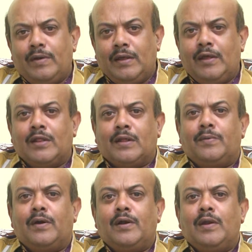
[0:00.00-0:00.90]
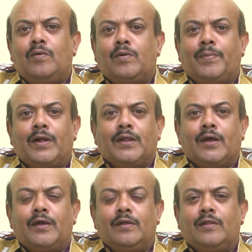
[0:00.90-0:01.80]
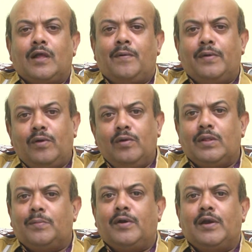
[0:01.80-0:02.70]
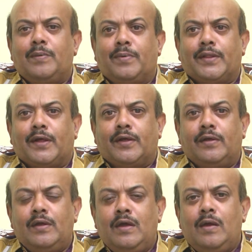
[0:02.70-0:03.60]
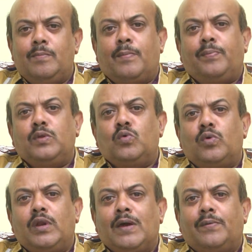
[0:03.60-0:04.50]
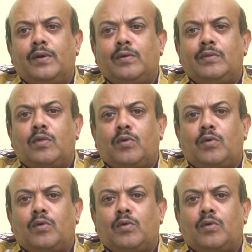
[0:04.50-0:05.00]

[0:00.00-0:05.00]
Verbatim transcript: இங்கே தமிழ்நாட்டிலையும் அவங்க பார்த்தாங்க தாவரங்களையும் தமிழ்நாட்டிலையும் பார்த்தாங்க பப்புஞ்சோகினியா வரைக்கும் இந்த